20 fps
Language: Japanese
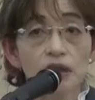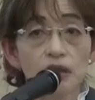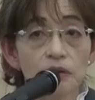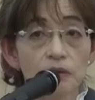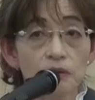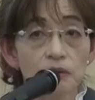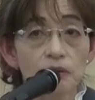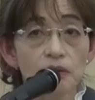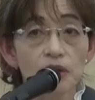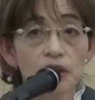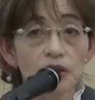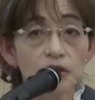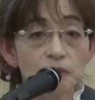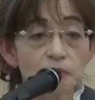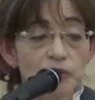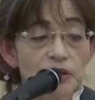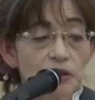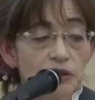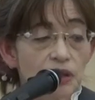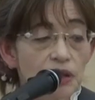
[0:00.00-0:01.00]
あの
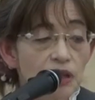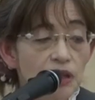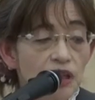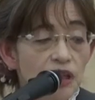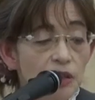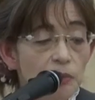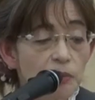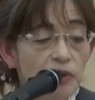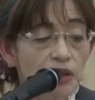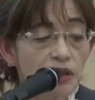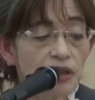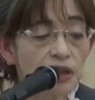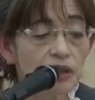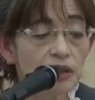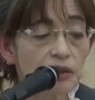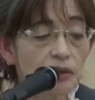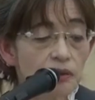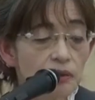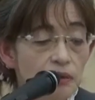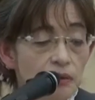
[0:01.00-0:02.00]
結末が曖昧
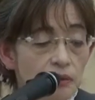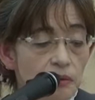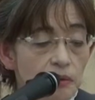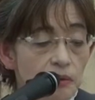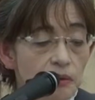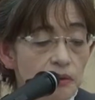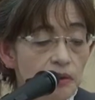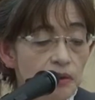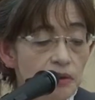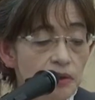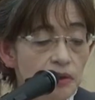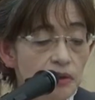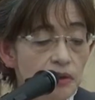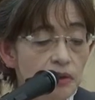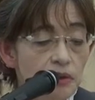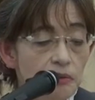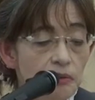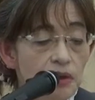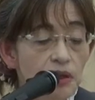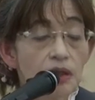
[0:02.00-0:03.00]
だということにつ
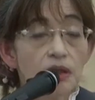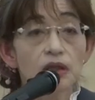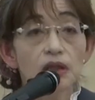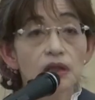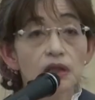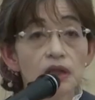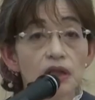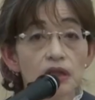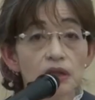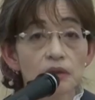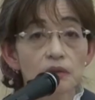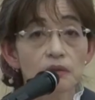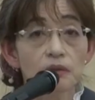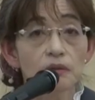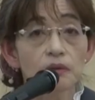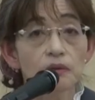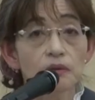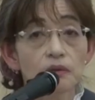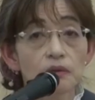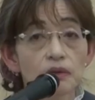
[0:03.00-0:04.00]
いてはあ
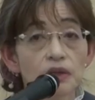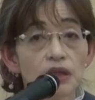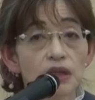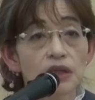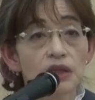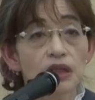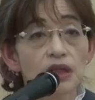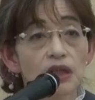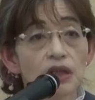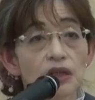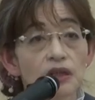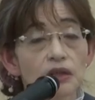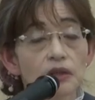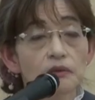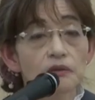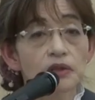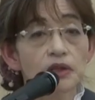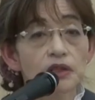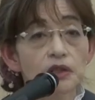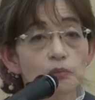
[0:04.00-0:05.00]
のこの間
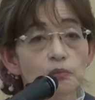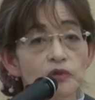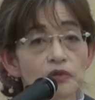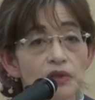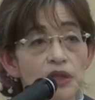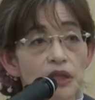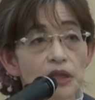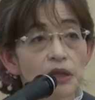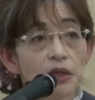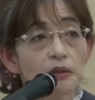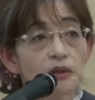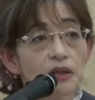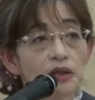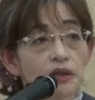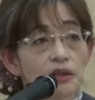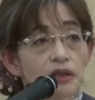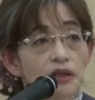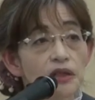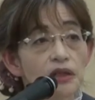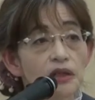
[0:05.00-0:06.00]
私も大学
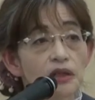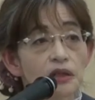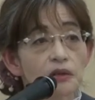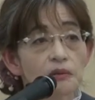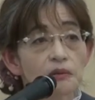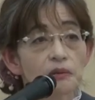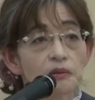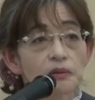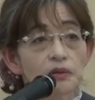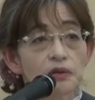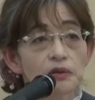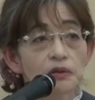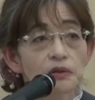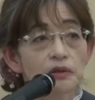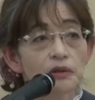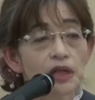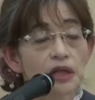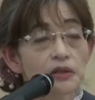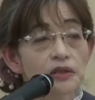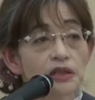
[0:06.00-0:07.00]
院であのちょっ
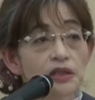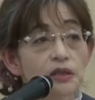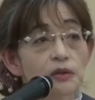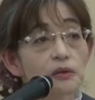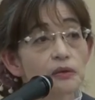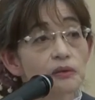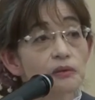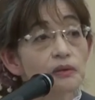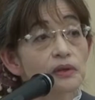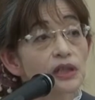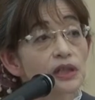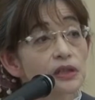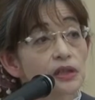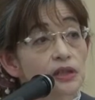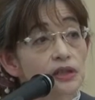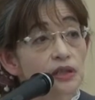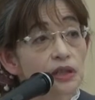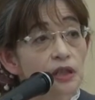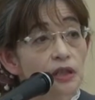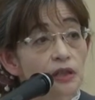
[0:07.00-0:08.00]
と学生と読んだん
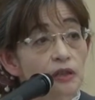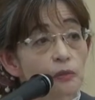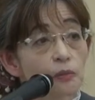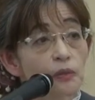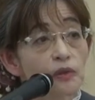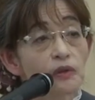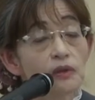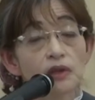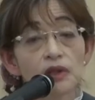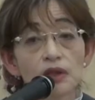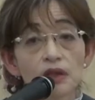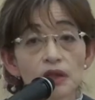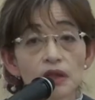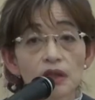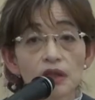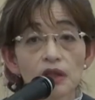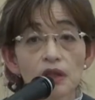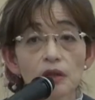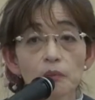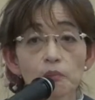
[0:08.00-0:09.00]
ですけれども「
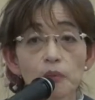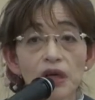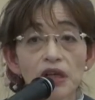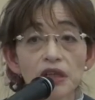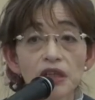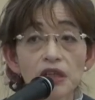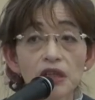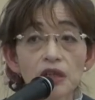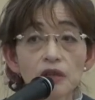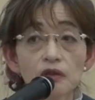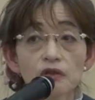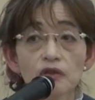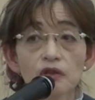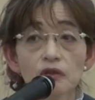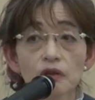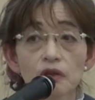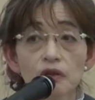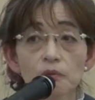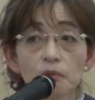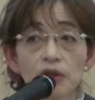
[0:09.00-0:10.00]
えー、マリアンヌ
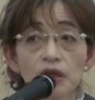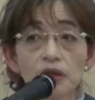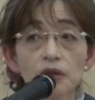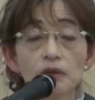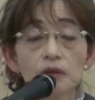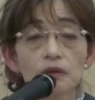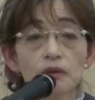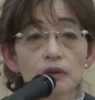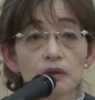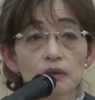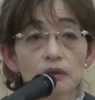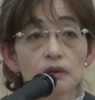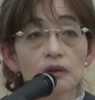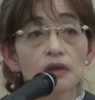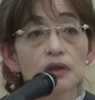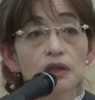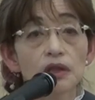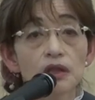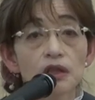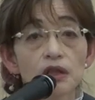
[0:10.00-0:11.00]
の夢」とい
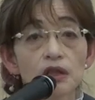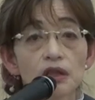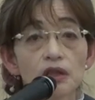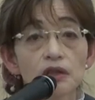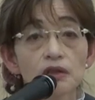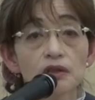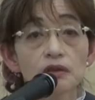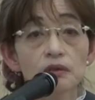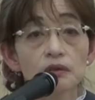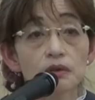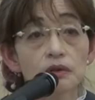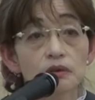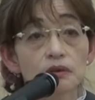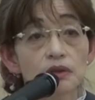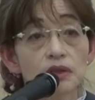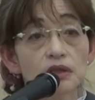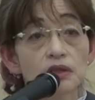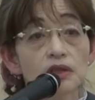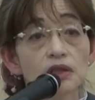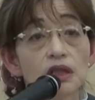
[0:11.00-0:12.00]
うイギリスの
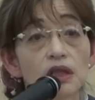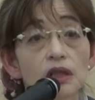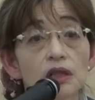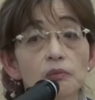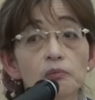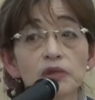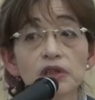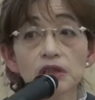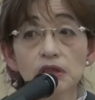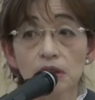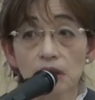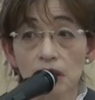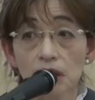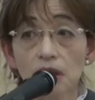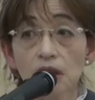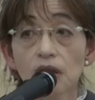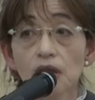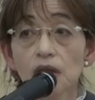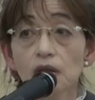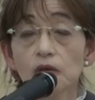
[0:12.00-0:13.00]
小説がありまし
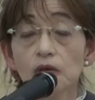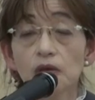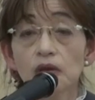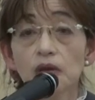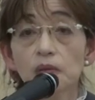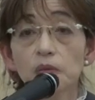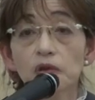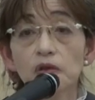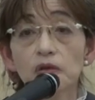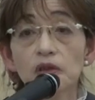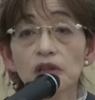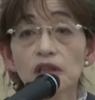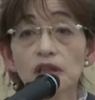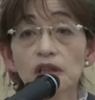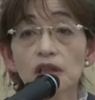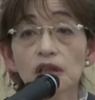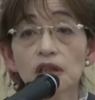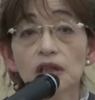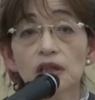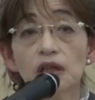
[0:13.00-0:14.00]
てこれは病気
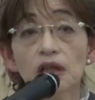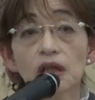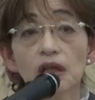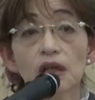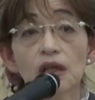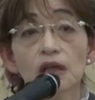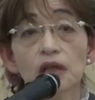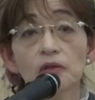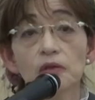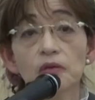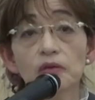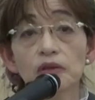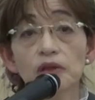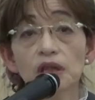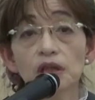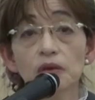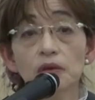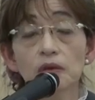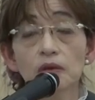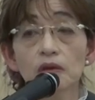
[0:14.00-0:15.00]
になった
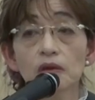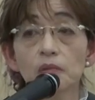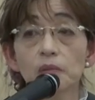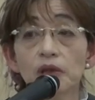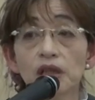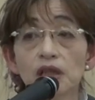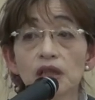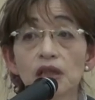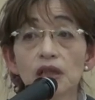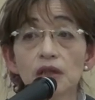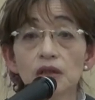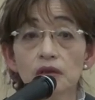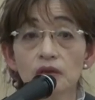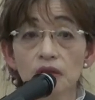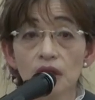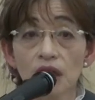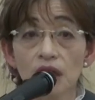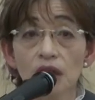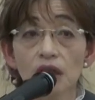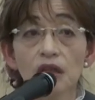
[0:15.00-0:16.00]
女の子の
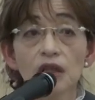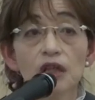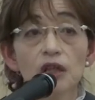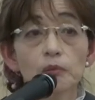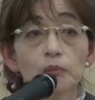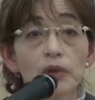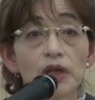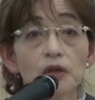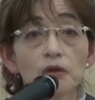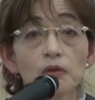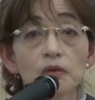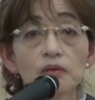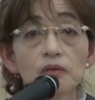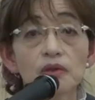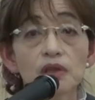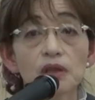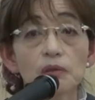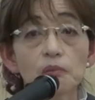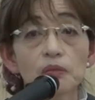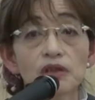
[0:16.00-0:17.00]
マリアンヌが魔法
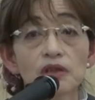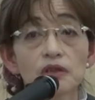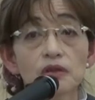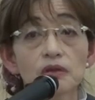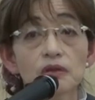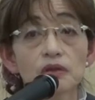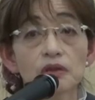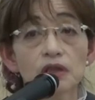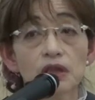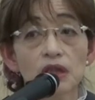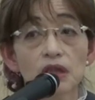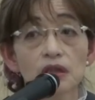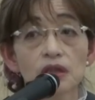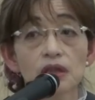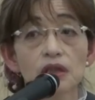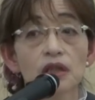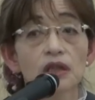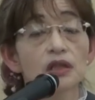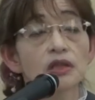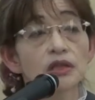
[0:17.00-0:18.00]
の鉛筆を使っ
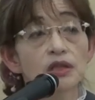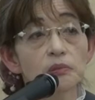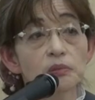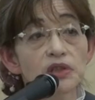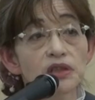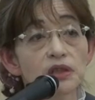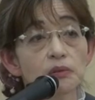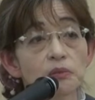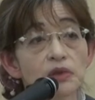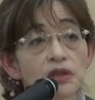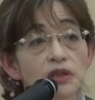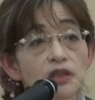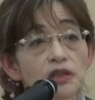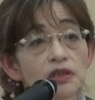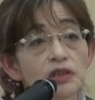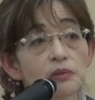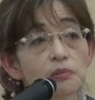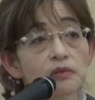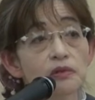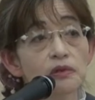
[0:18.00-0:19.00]
てさまざま
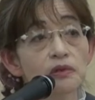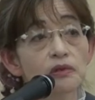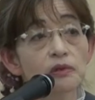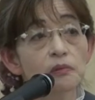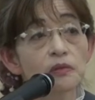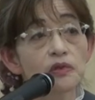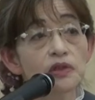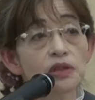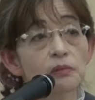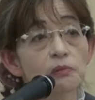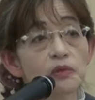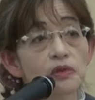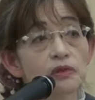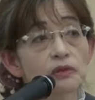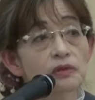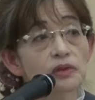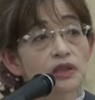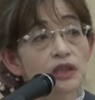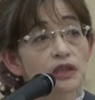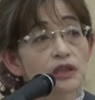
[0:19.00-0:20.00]
に自分の思ったも
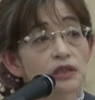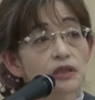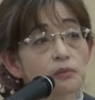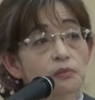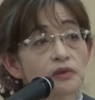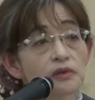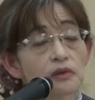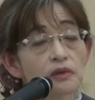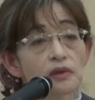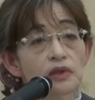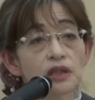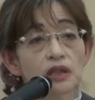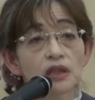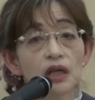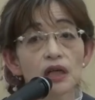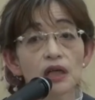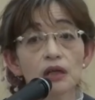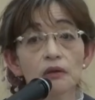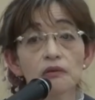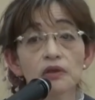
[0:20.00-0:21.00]
のをスケッチブック
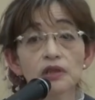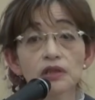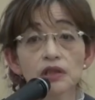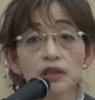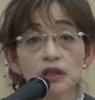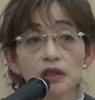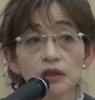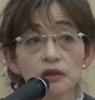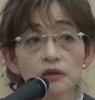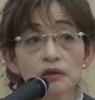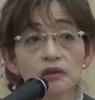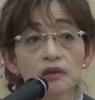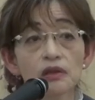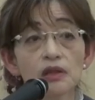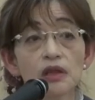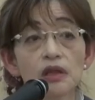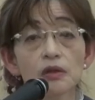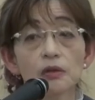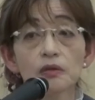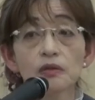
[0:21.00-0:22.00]
に表してい
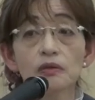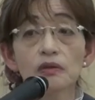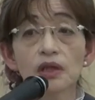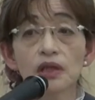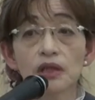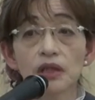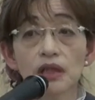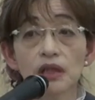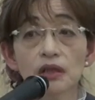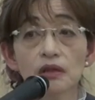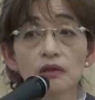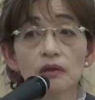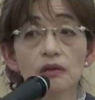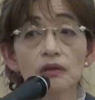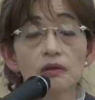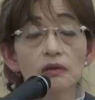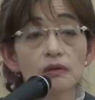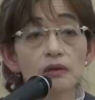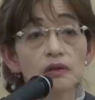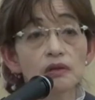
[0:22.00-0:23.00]
くことができ
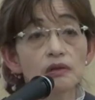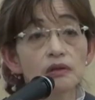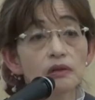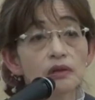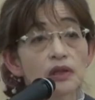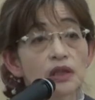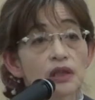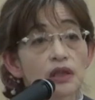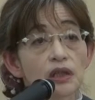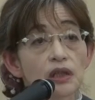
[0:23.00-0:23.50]
るという